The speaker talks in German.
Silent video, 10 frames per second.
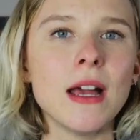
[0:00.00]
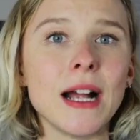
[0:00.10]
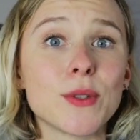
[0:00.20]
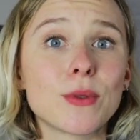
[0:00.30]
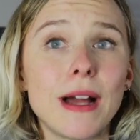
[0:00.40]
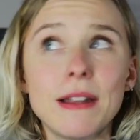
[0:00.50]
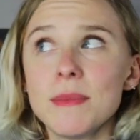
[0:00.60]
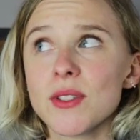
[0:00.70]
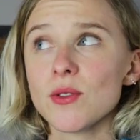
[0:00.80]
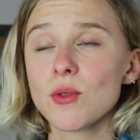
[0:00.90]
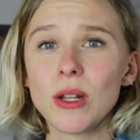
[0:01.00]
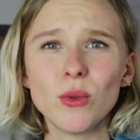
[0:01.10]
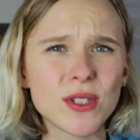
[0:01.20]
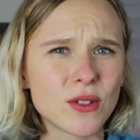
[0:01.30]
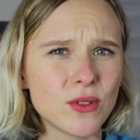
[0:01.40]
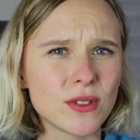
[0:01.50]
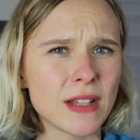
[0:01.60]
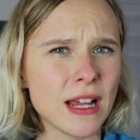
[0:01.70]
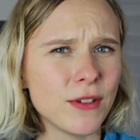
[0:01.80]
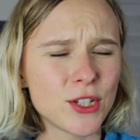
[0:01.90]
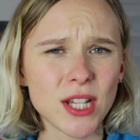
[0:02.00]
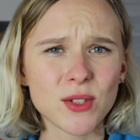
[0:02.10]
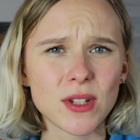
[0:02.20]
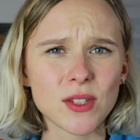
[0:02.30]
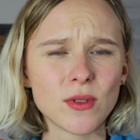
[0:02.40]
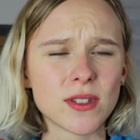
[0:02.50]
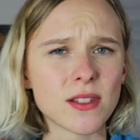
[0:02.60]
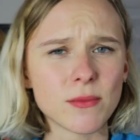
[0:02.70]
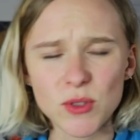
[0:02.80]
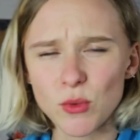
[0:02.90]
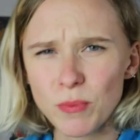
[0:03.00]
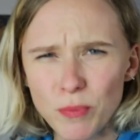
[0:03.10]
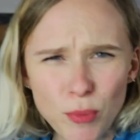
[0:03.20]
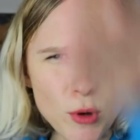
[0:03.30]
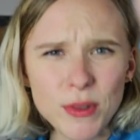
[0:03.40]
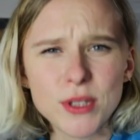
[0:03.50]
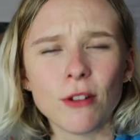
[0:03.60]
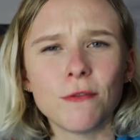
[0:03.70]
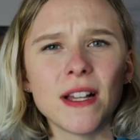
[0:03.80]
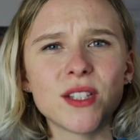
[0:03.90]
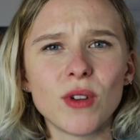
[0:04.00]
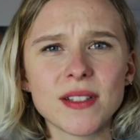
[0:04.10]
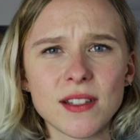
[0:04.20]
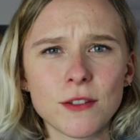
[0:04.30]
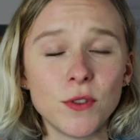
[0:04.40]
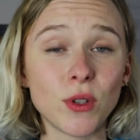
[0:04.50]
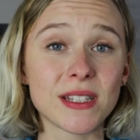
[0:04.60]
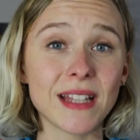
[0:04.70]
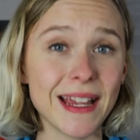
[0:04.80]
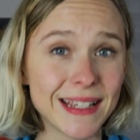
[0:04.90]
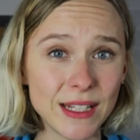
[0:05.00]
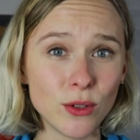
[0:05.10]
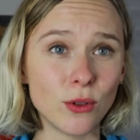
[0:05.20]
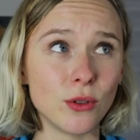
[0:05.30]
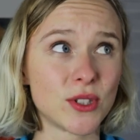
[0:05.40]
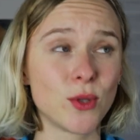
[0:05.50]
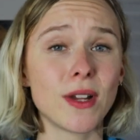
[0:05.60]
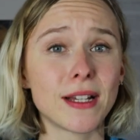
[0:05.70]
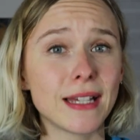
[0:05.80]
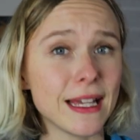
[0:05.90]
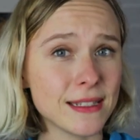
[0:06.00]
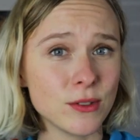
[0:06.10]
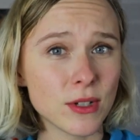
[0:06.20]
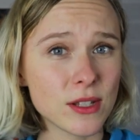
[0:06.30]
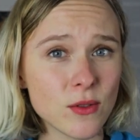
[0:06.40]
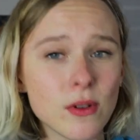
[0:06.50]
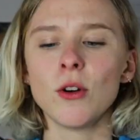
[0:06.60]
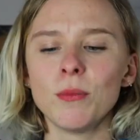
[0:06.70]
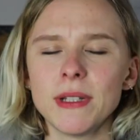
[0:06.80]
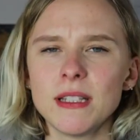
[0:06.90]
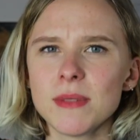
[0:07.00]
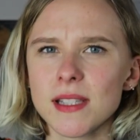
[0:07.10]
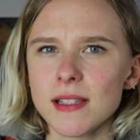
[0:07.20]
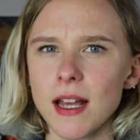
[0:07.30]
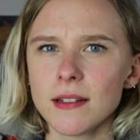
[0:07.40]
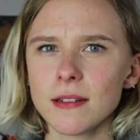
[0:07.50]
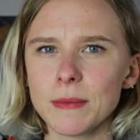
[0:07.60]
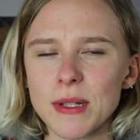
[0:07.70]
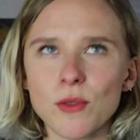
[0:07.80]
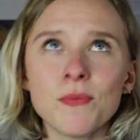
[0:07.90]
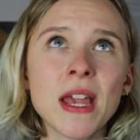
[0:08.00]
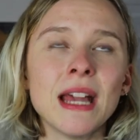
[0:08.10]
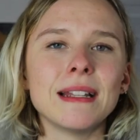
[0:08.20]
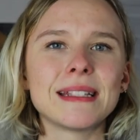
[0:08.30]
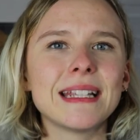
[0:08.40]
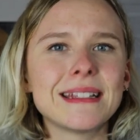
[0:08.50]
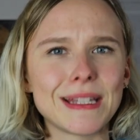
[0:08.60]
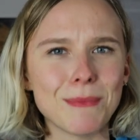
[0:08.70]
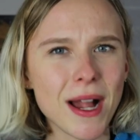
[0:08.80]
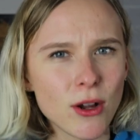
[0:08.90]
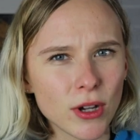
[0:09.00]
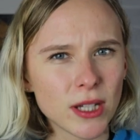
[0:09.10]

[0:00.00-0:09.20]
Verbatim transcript: Also gerade mit so sucralose gesüßten Eiweißshakes oder so ist es immer so boom in your face. Du hast das Gefühl, du hast drei Kilo Zucker gegessen oder so. Und bei dem ist das sehr angenehm. Also das Ding ist, ich mag auch